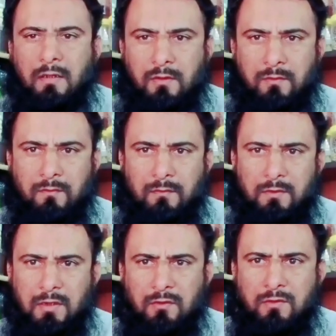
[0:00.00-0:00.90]
वालेकुम
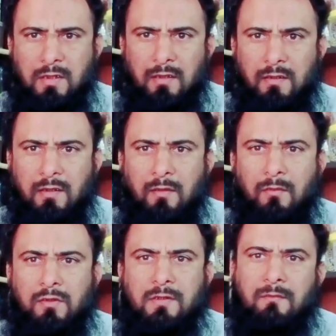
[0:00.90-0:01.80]
देखो सर्दी के
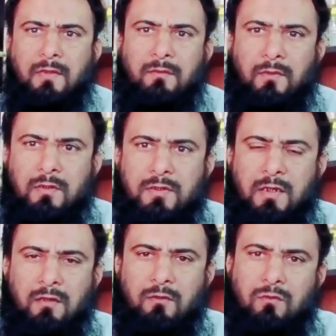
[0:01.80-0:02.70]
मौसम में बहुत
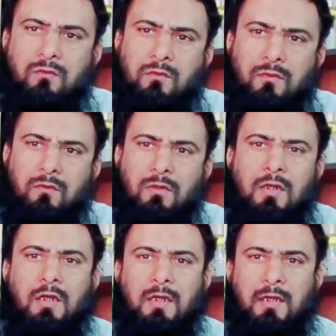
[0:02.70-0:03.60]
सारे लोगों को
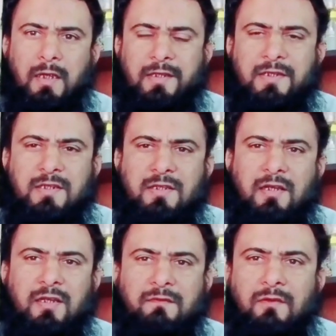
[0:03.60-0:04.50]
ऐसी ऐसी
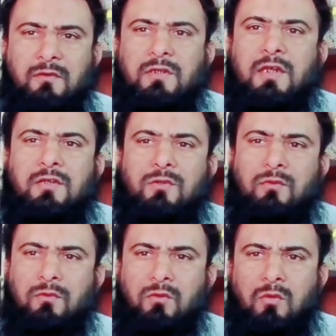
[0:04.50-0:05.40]
तकलीफ़ें होती हैं जो
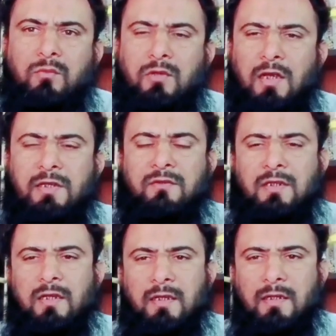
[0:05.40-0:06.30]
उनको पुरानी होती
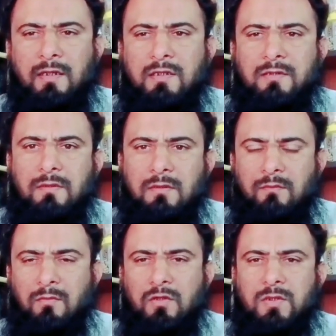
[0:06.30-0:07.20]
है लेकिन इस
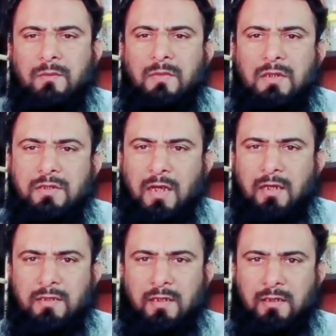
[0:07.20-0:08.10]
मौसम में
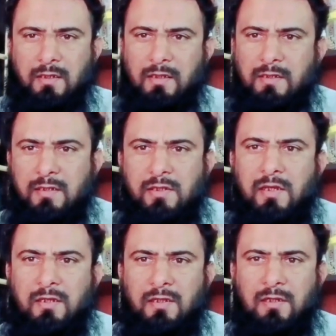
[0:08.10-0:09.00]
जाग जाती है जैसे
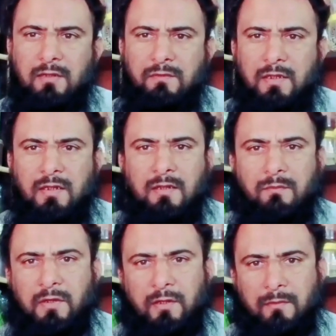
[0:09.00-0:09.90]
एक तकलीफ़ ये है कि
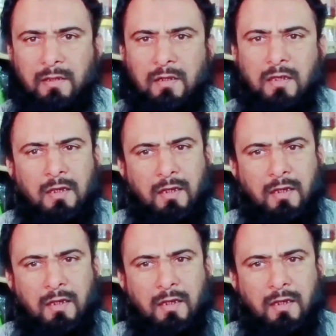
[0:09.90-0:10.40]
पेट में